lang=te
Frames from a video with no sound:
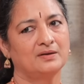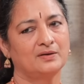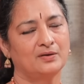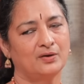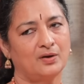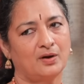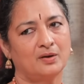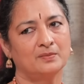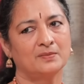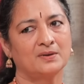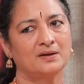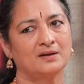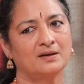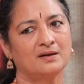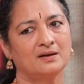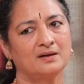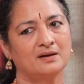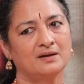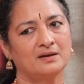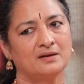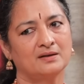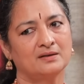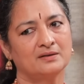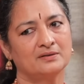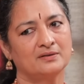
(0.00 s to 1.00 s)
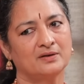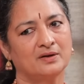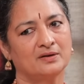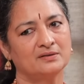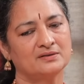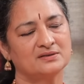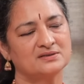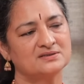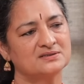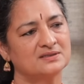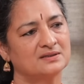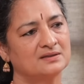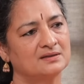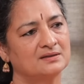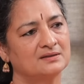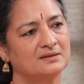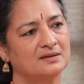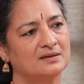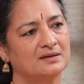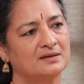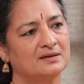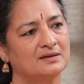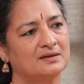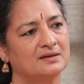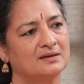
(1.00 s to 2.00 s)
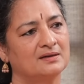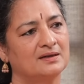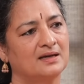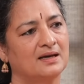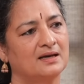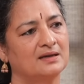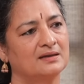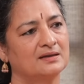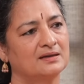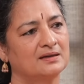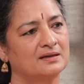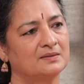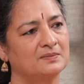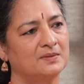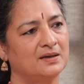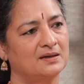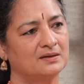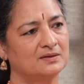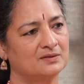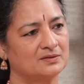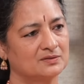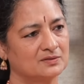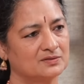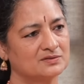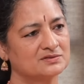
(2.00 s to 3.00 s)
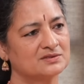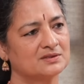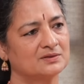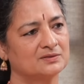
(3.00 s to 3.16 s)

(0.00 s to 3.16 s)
నార్మల్గా డాటర్స్ అంతా నాన్నకి బాగా క్లోజ్